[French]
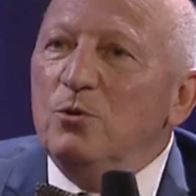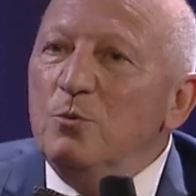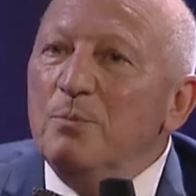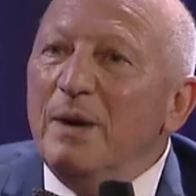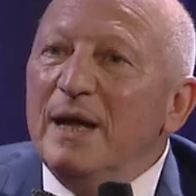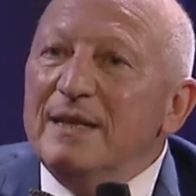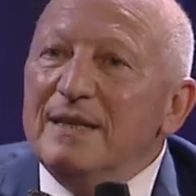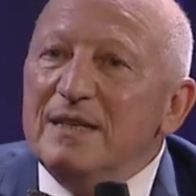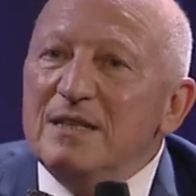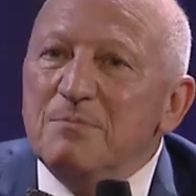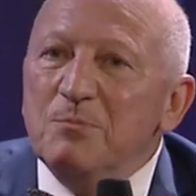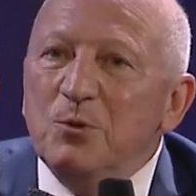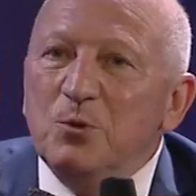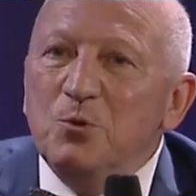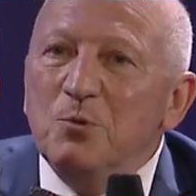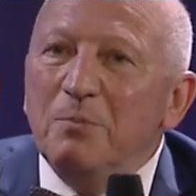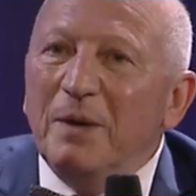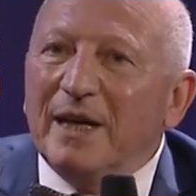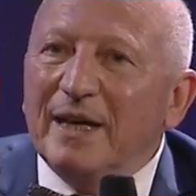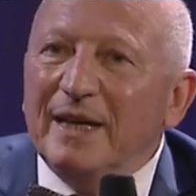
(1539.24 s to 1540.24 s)
humanisme
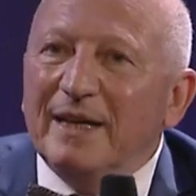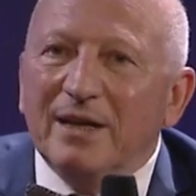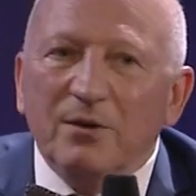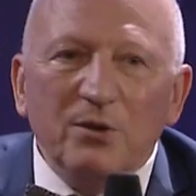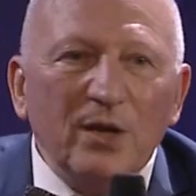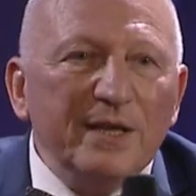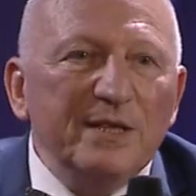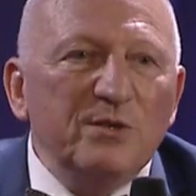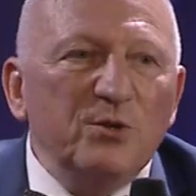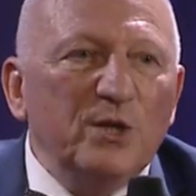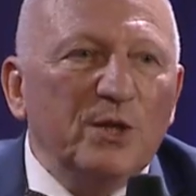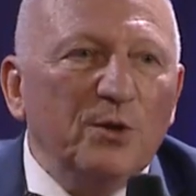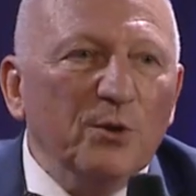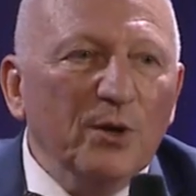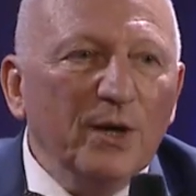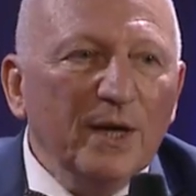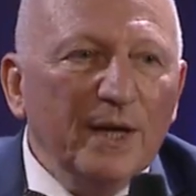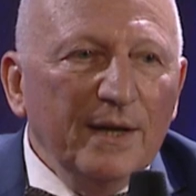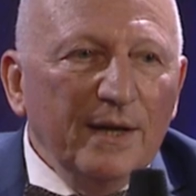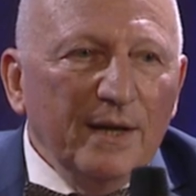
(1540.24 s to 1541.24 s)
numérique On a dit que
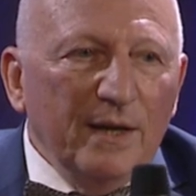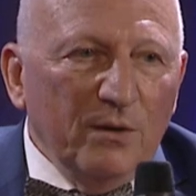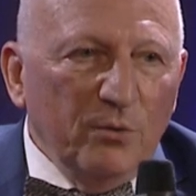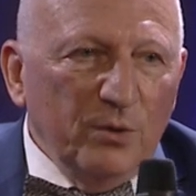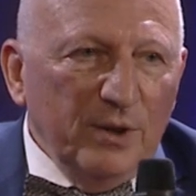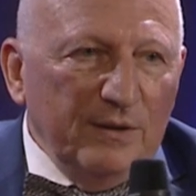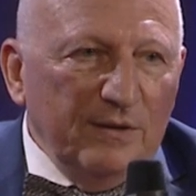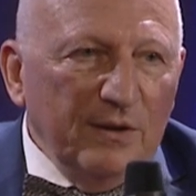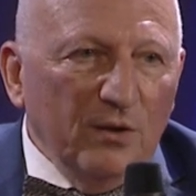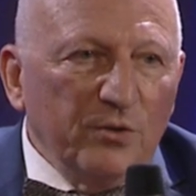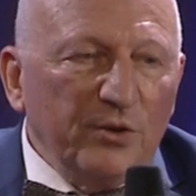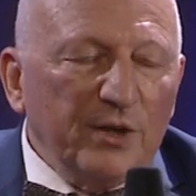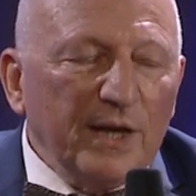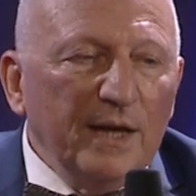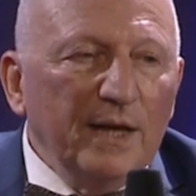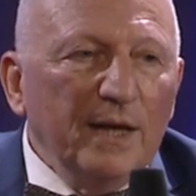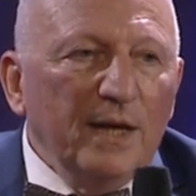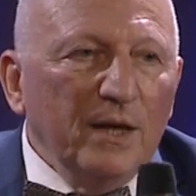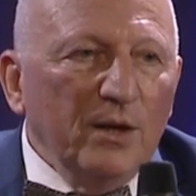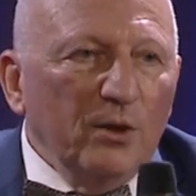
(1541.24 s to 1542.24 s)
on était en
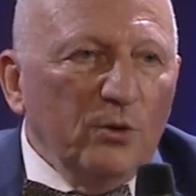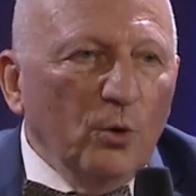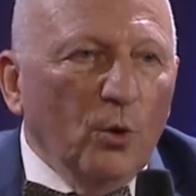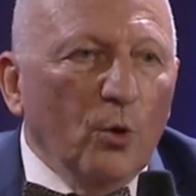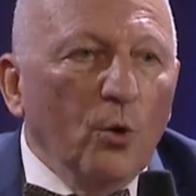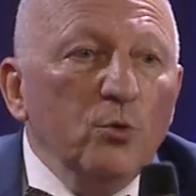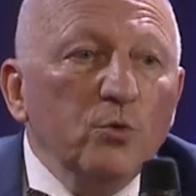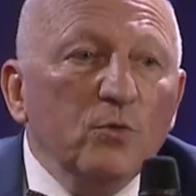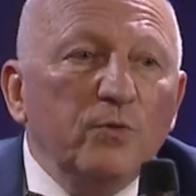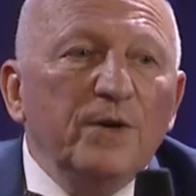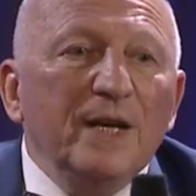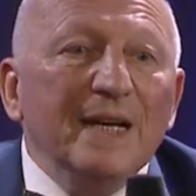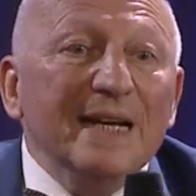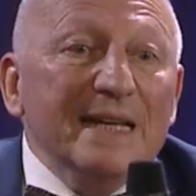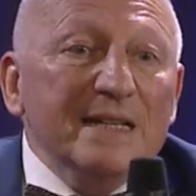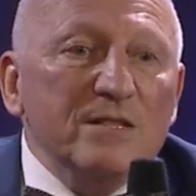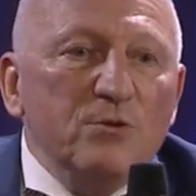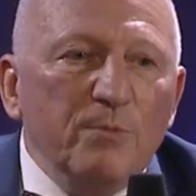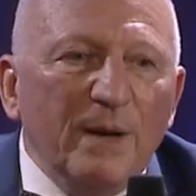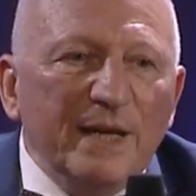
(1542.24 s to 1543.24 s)
train de renouveler
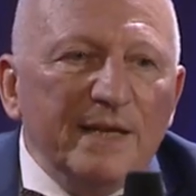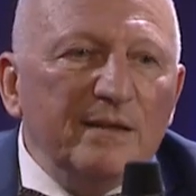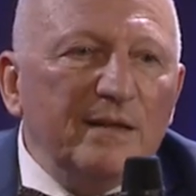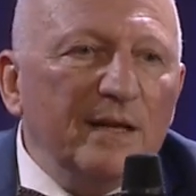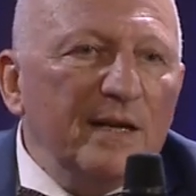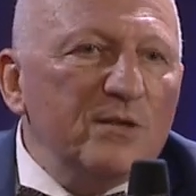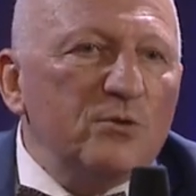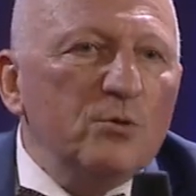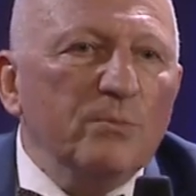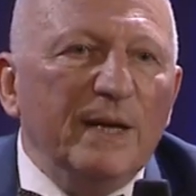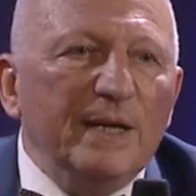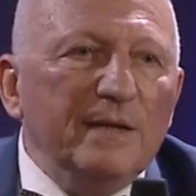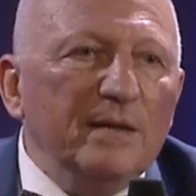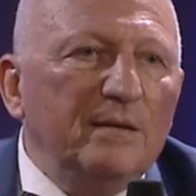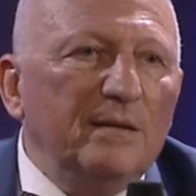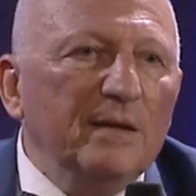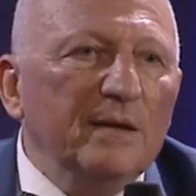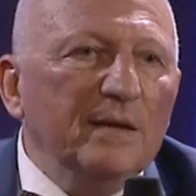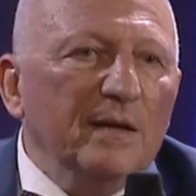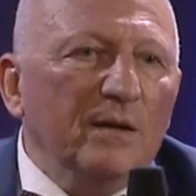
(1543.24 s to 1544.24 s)
les humanités. Les
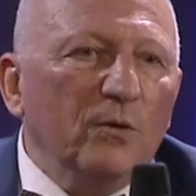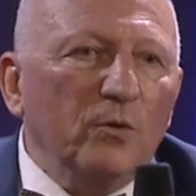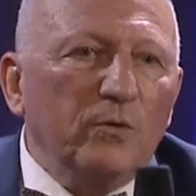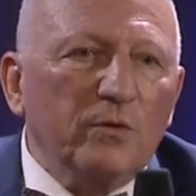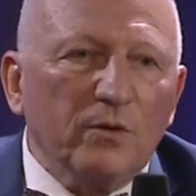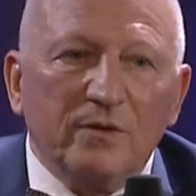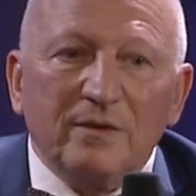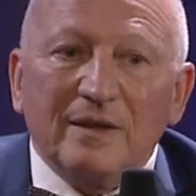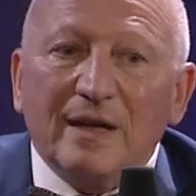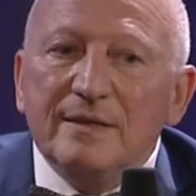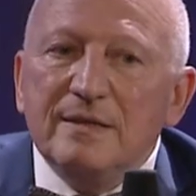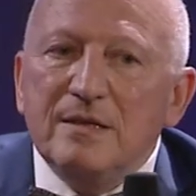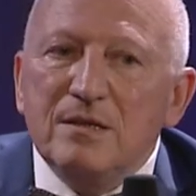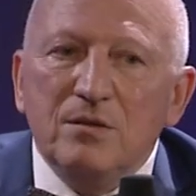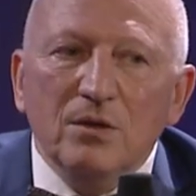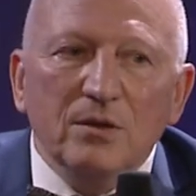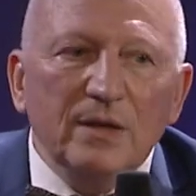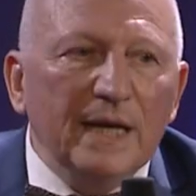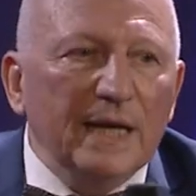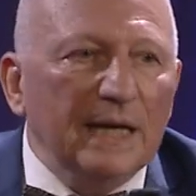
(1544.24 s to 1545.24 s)
humanités, hein, au sens
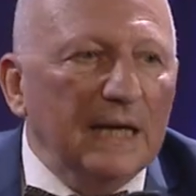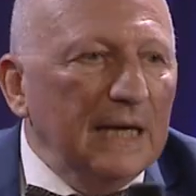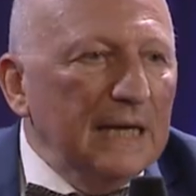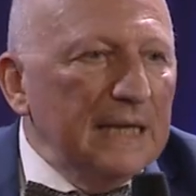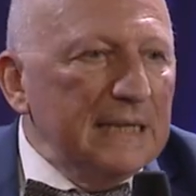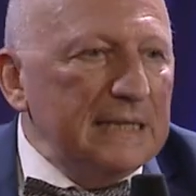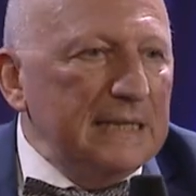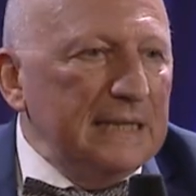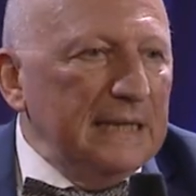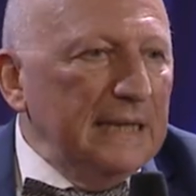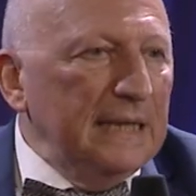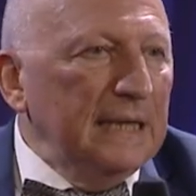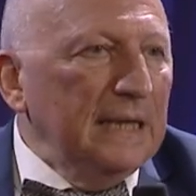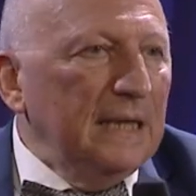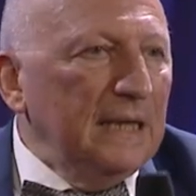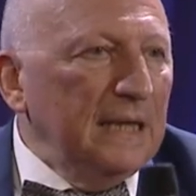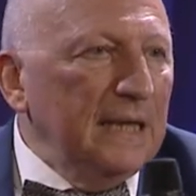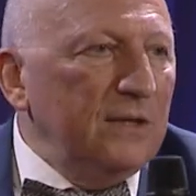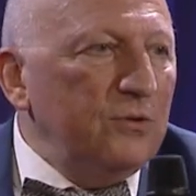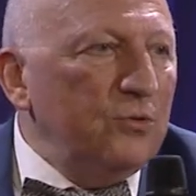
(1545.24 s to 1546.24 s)
traditionnel, c'est
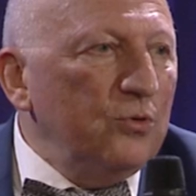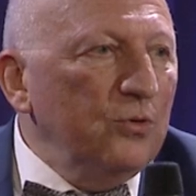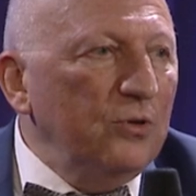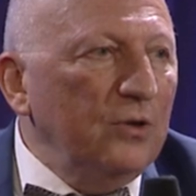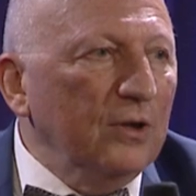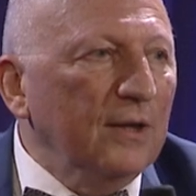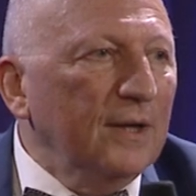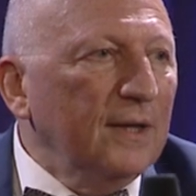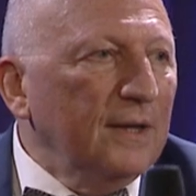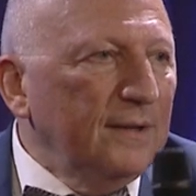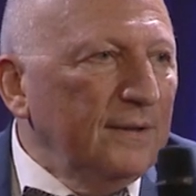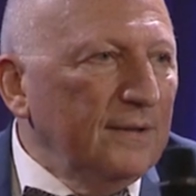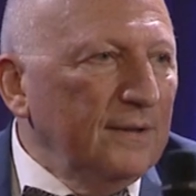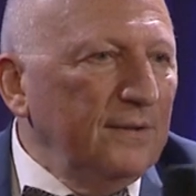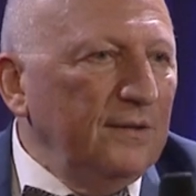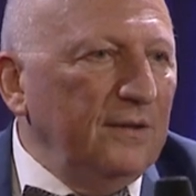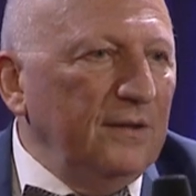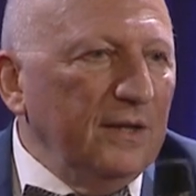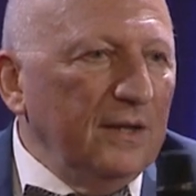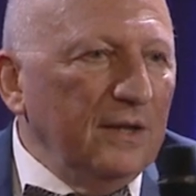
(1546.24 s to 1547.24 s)
l'étude hein,
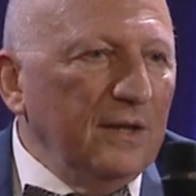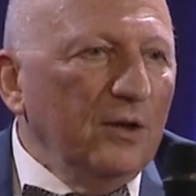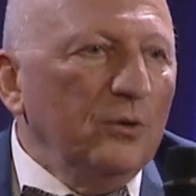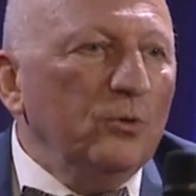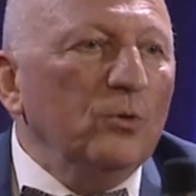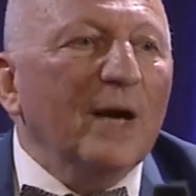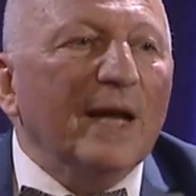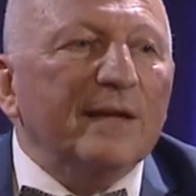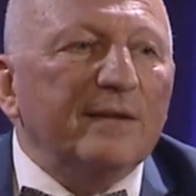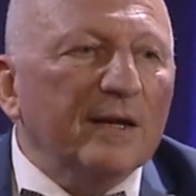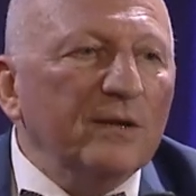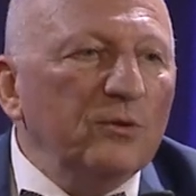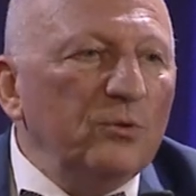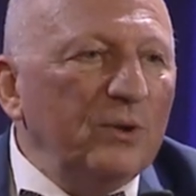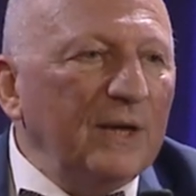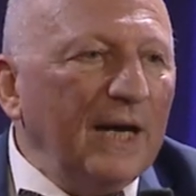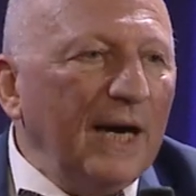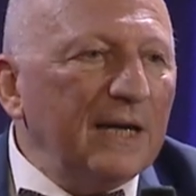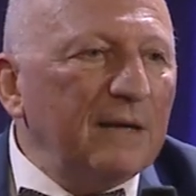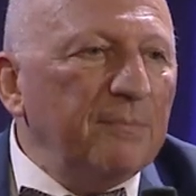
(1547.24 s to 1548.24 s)
du latin et du
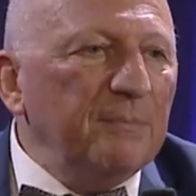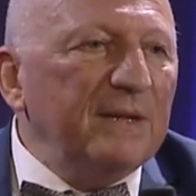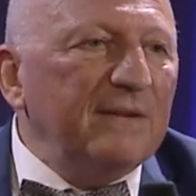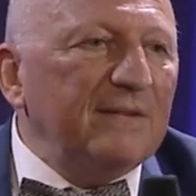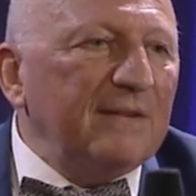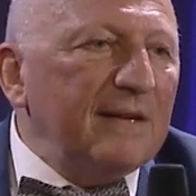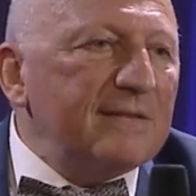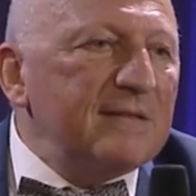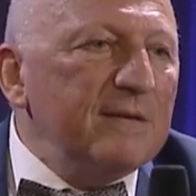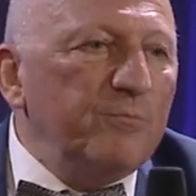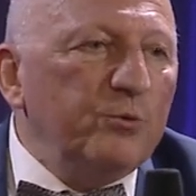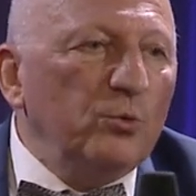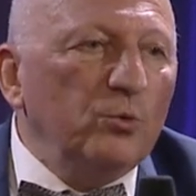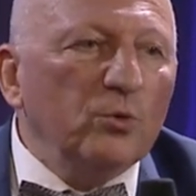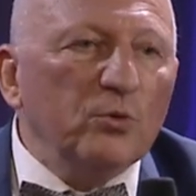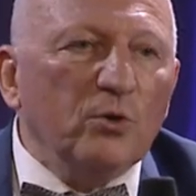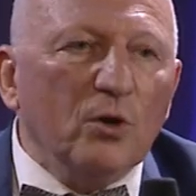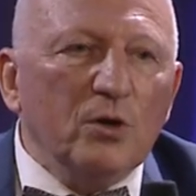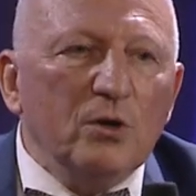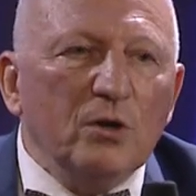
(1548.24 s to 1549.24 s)
grec, mais ça, c'est
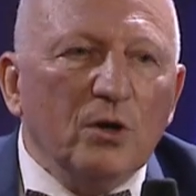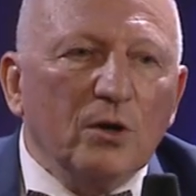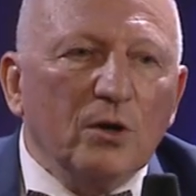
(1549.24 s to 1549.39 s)
plutôt dans